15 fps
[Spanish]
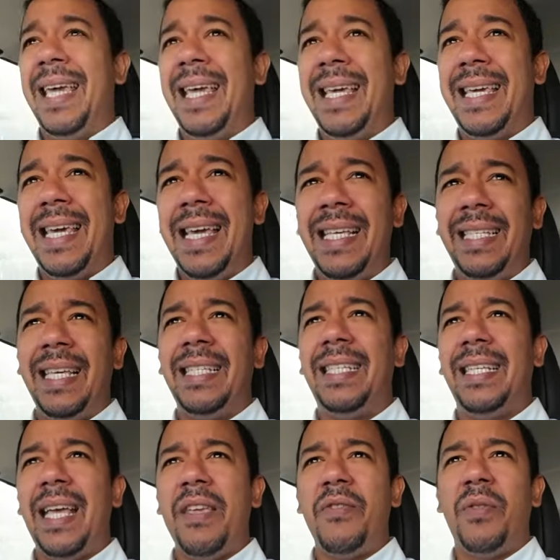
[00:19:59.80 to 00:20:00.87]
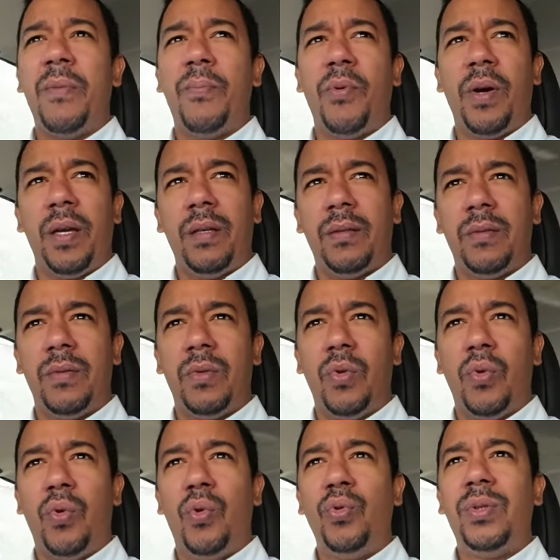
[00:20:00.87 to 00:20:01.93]
Y 15, 16 años después,
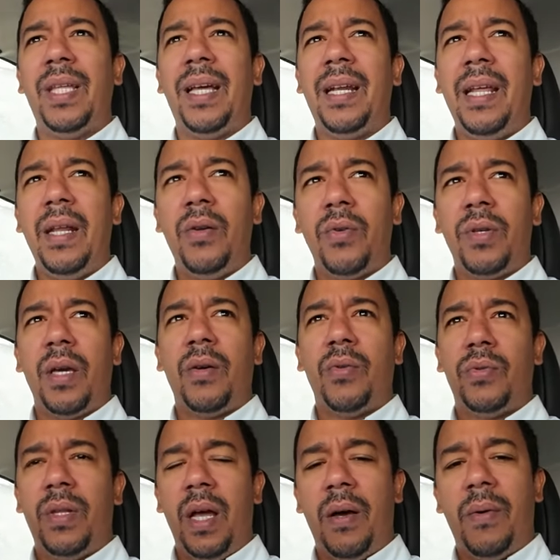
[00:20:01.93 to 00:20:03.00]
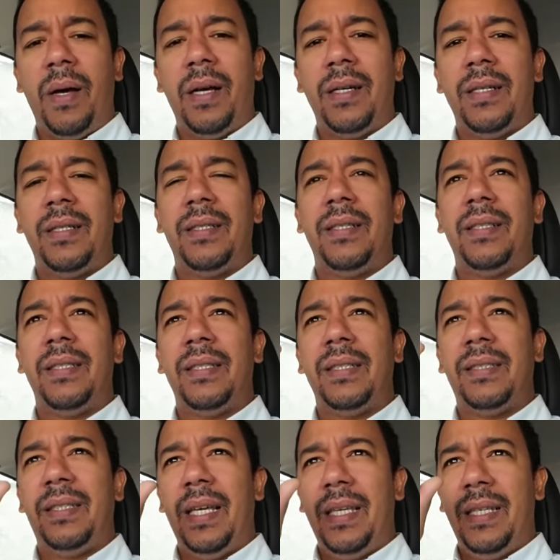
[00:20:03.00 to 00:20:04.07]
un terreno que costaba
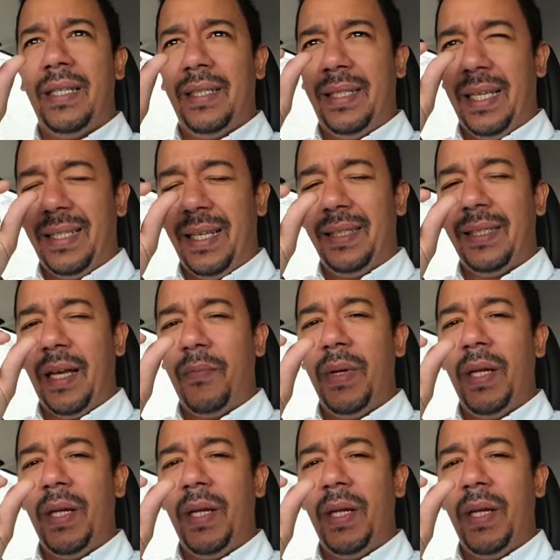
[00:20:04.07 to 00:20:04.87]
60